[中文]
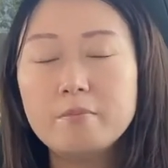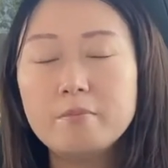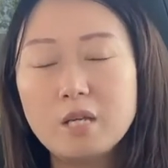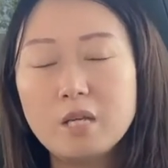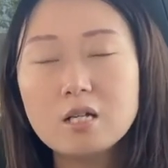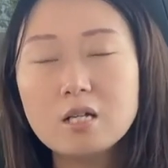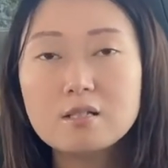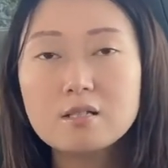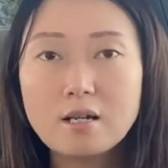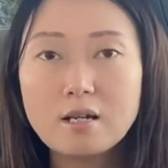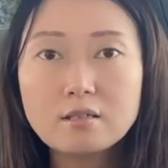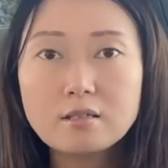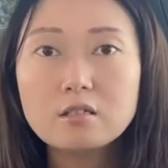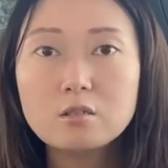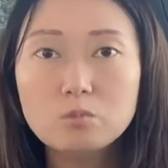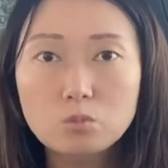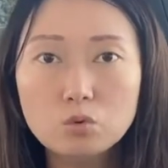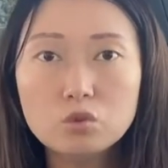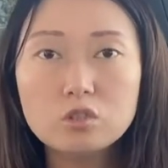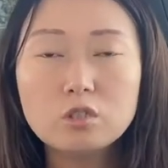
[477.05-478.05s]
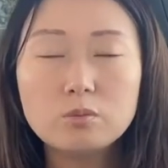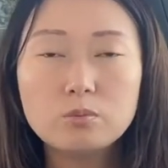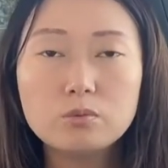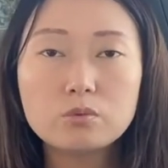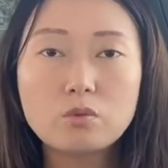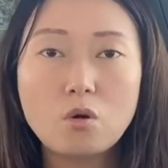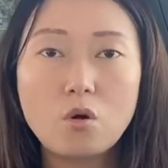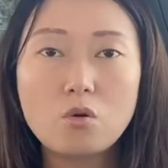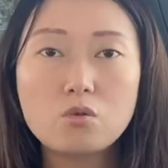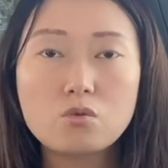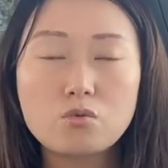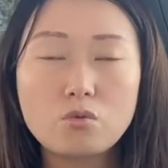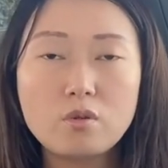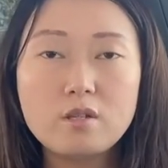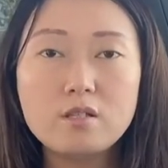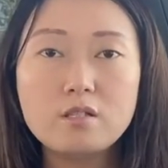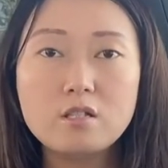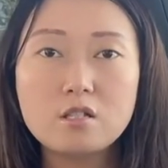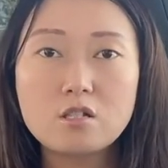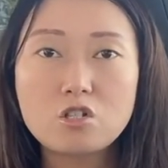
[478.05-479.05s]
每个家庭的目的不同，
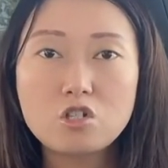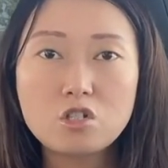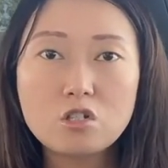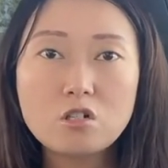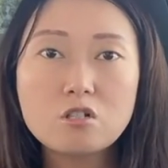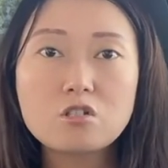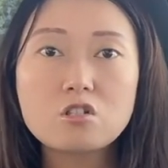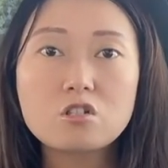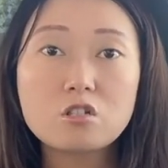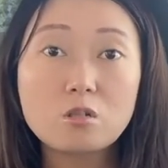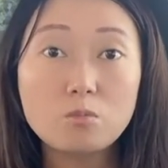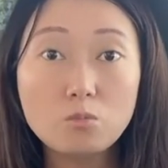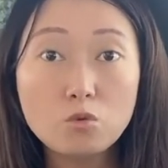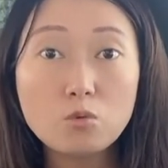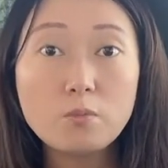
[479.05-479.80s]
所以你设置的目